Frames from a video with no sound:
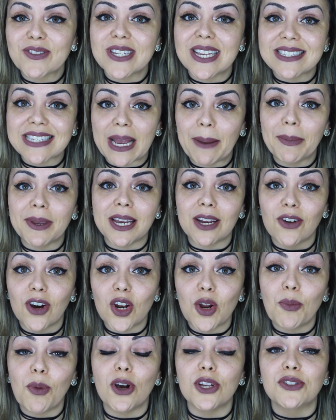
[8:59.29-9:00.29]
E vocês sabem que
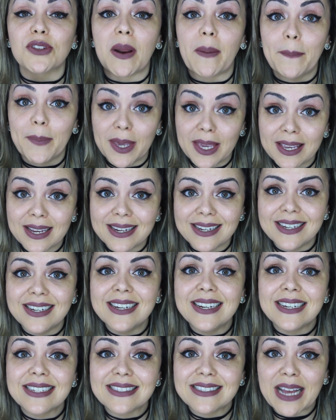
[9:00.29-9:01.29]
agora eu mostro a minha,
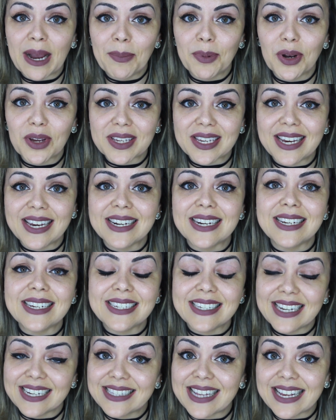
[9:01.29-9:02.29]
da
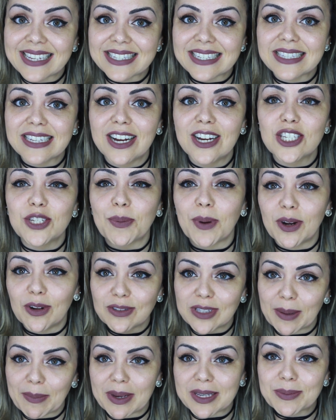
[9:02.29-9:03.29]
blogueira e a da assinante, pra
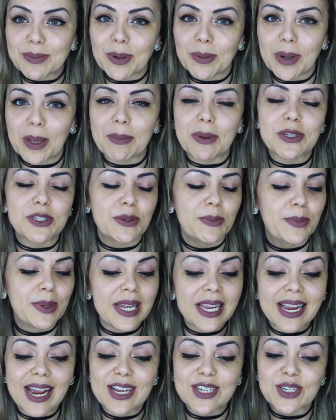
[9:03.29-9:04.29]
não ter mais problema de
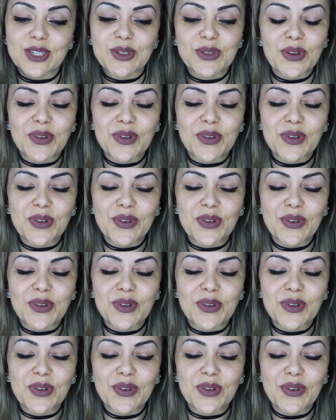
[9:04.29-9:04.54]
briga, de